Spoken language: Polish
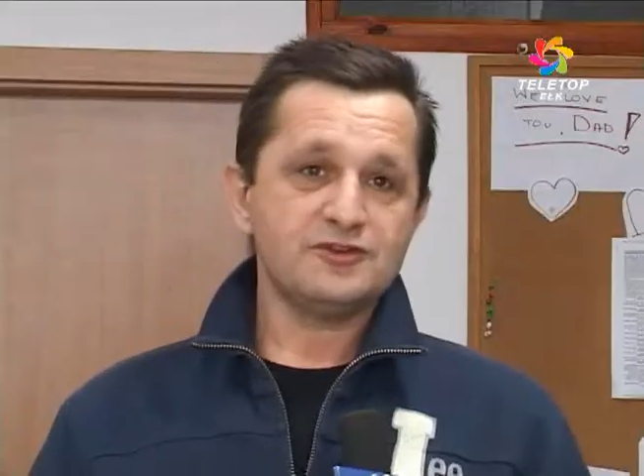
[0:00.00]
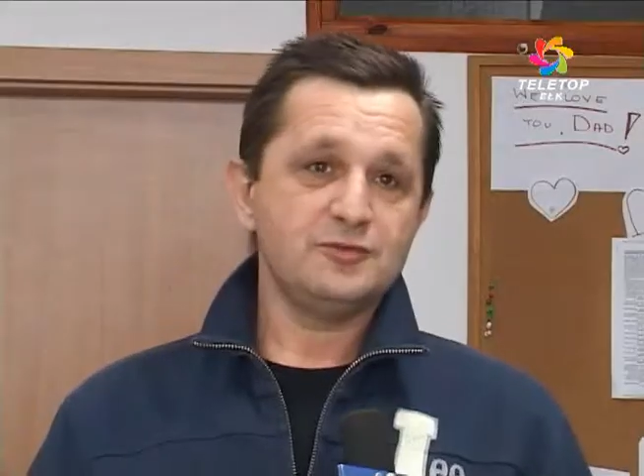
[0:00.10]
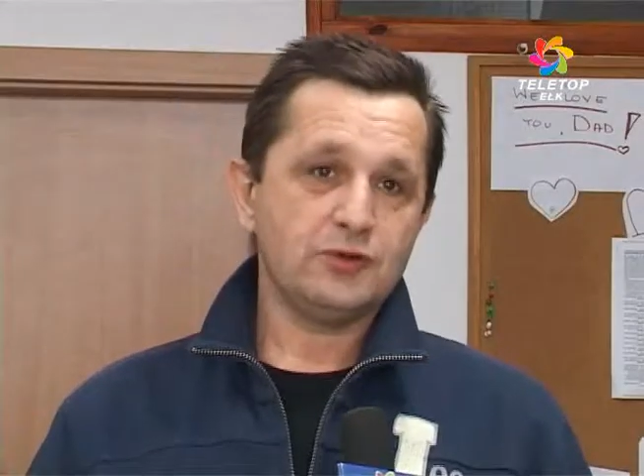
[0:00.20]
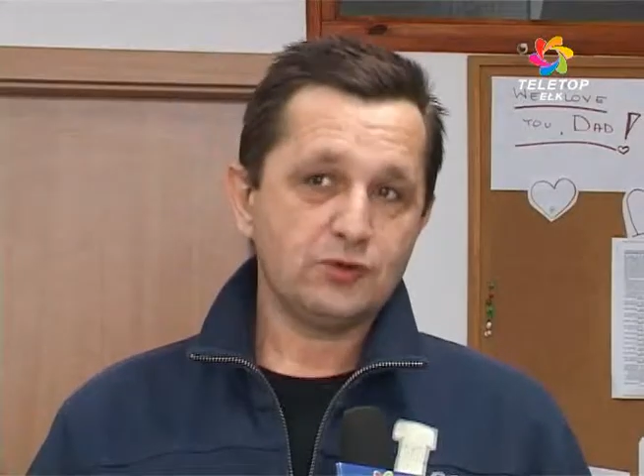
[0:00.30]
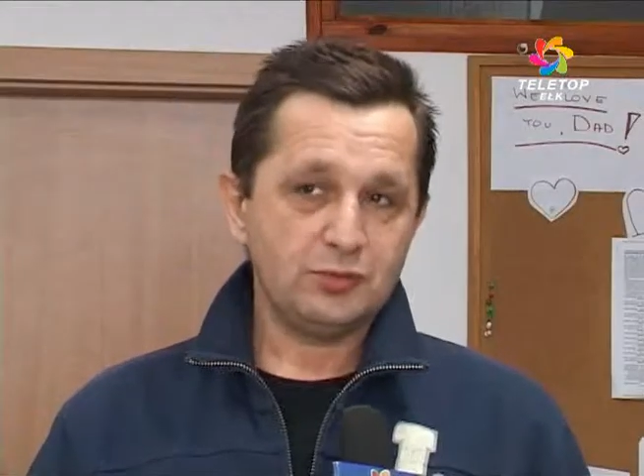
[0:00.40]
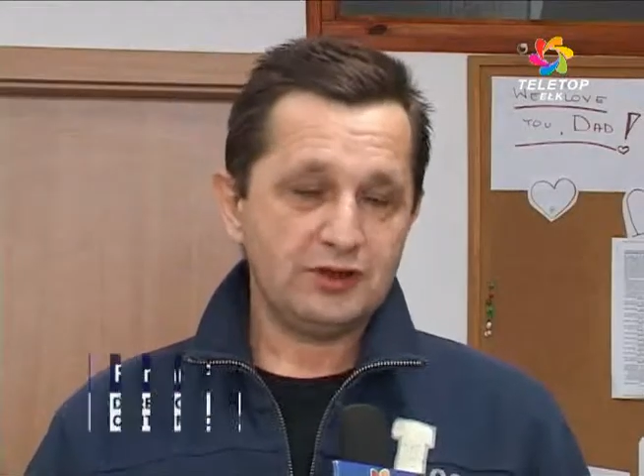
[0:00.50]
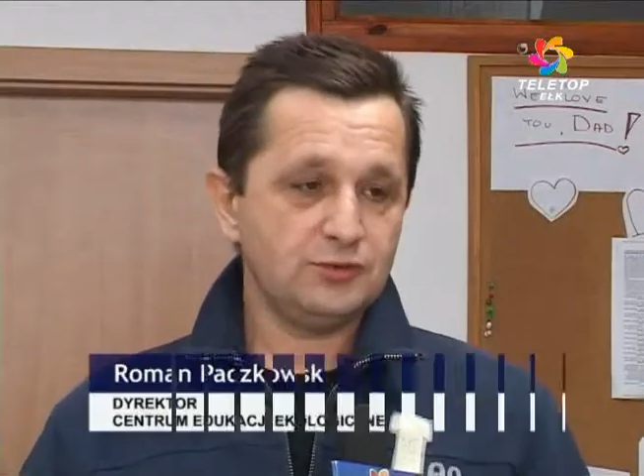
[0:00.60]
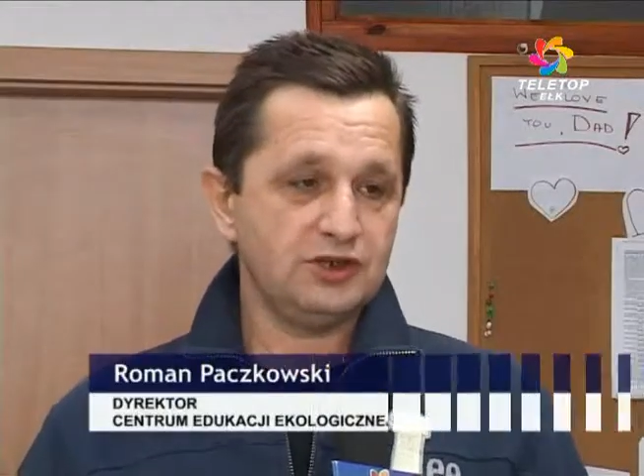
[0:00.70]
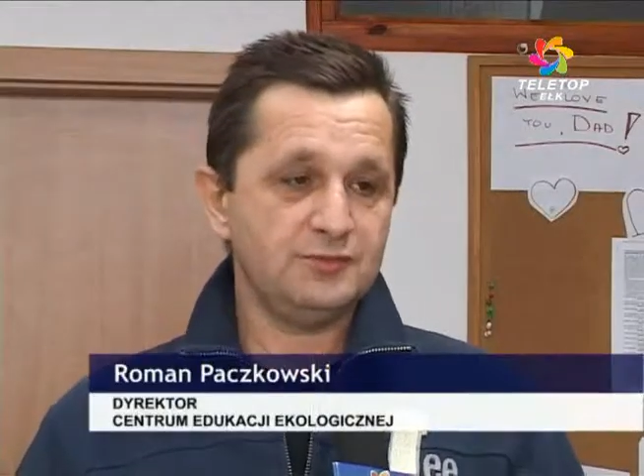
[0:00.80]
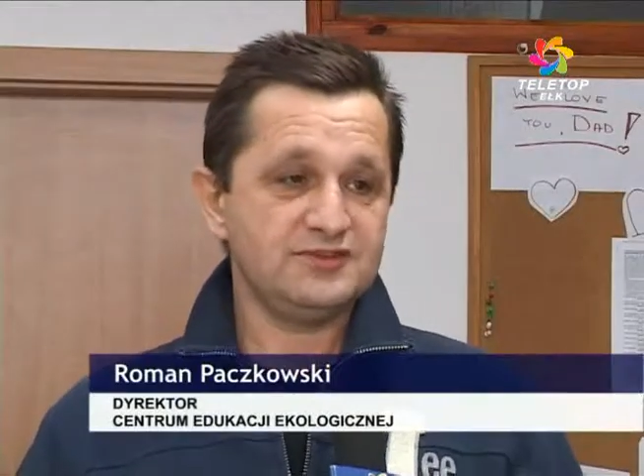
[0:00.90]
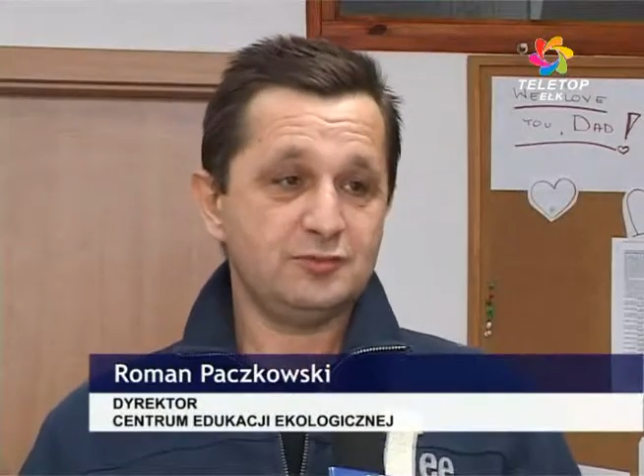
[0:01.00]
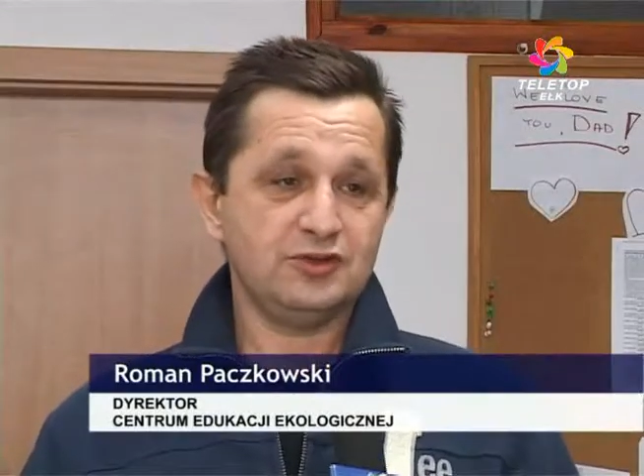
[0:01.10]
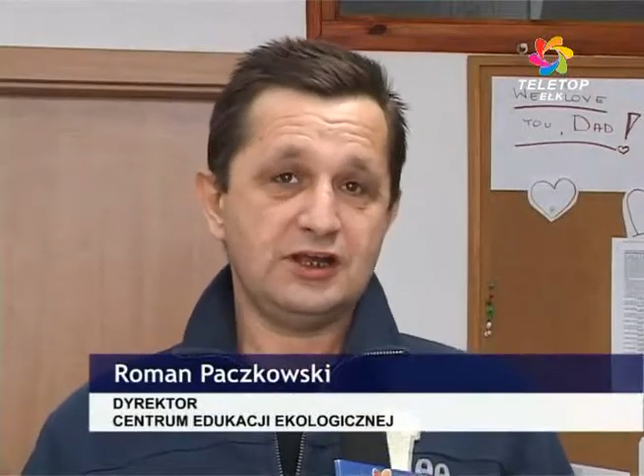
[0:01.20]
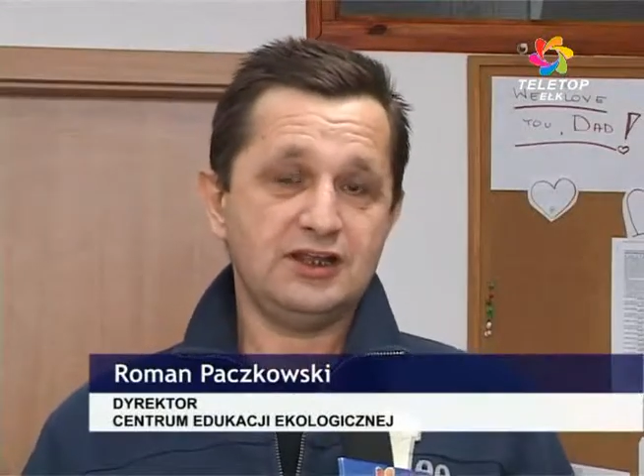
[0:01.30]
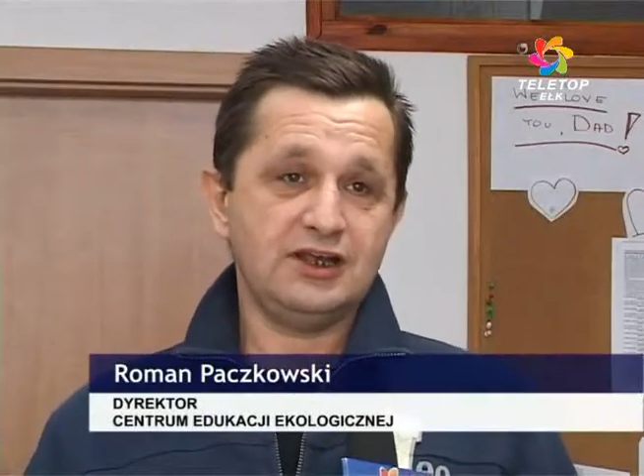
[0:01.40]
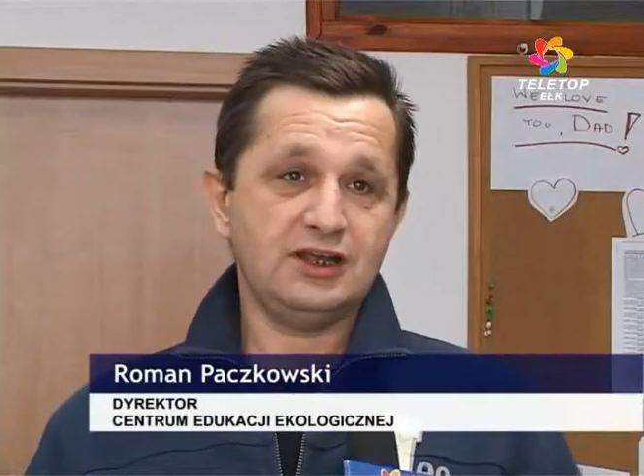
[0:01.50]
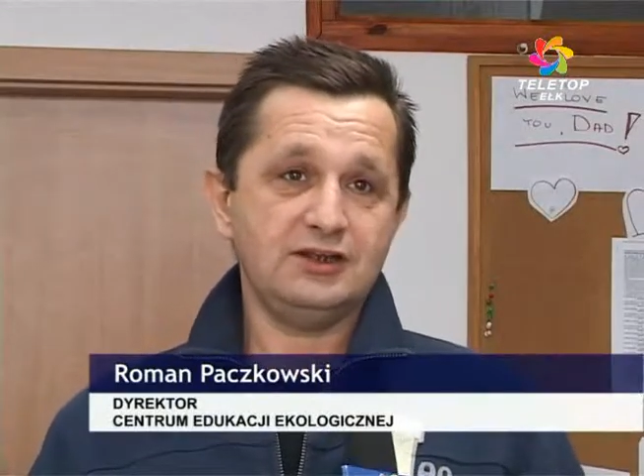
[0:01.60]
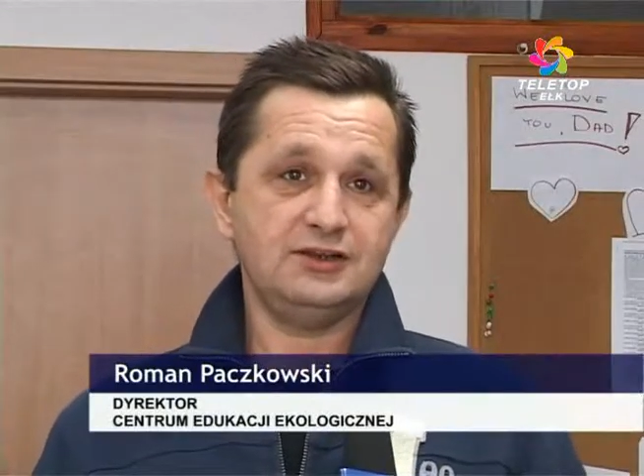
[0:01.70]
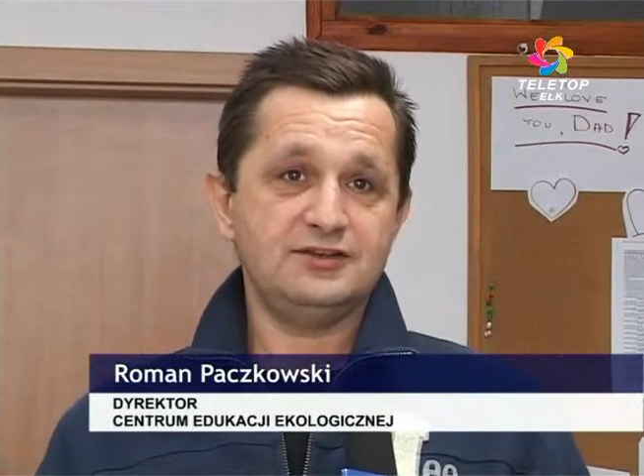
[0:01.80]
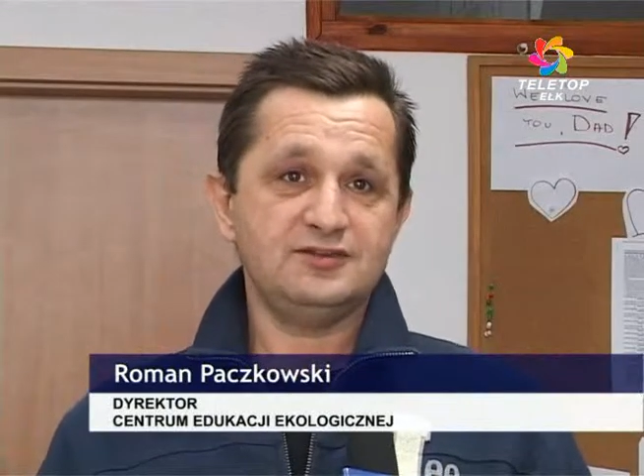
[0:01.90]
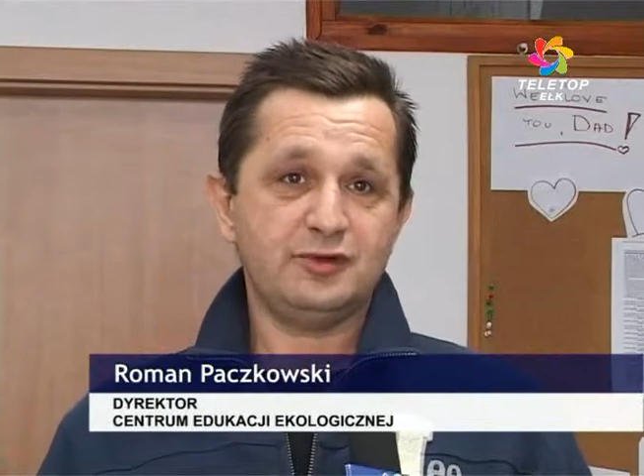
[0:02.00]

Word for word: w tym roku planujemy spotkania e,